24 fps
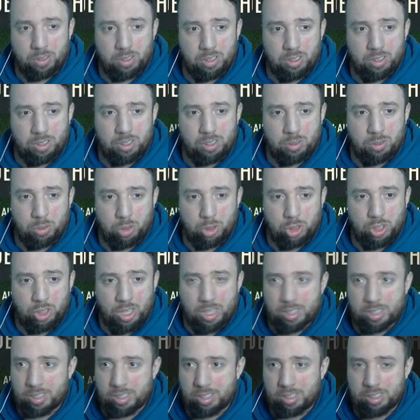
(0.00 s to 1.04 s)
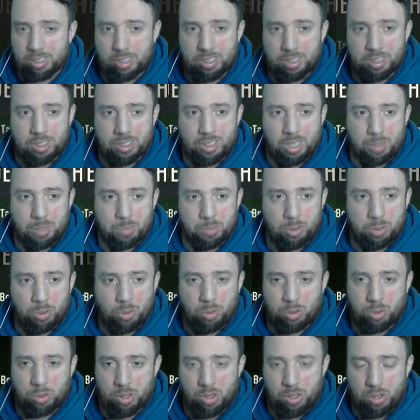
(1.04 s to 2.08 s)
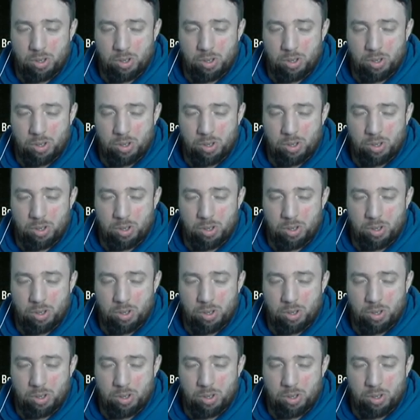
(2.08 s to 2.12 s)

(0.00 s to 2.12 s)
Es ist so schade, dass dieses Game so